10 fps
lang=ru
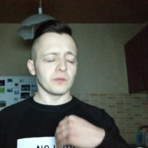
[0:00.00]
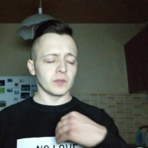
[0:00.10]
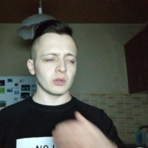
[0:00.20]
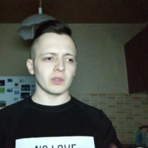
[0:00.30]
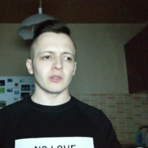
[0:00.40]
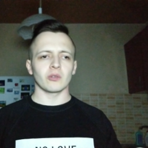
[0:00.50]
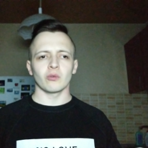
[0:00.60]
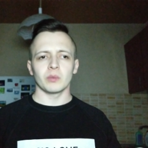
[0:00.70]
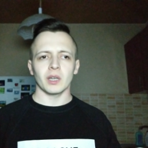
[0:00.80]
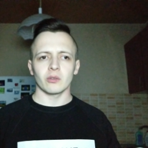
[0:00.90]
в итоге, вот,
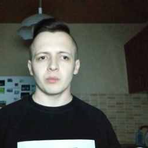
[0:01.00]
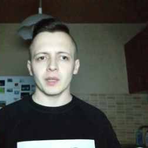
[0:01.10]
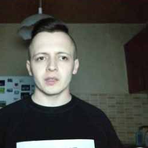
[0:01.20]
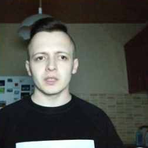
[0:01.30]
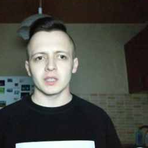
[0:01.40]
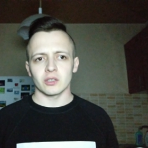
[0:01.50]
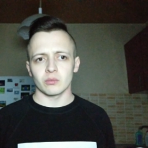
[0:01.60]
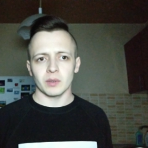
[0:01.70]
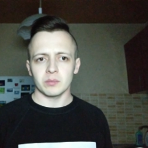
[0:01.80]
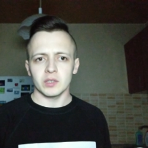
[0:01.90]
ну, у меня, ну, пять тысяч
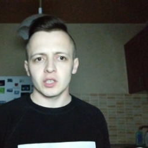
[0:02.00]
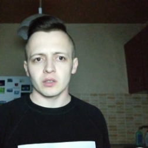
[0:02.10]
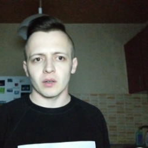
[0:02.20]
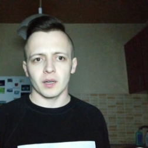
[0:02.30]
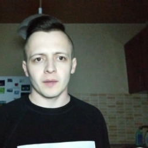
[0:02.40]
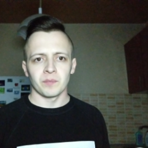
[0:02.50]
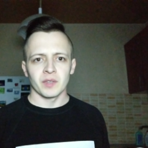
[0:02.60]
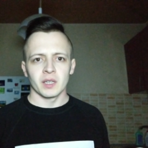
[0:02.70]
подписчиков, а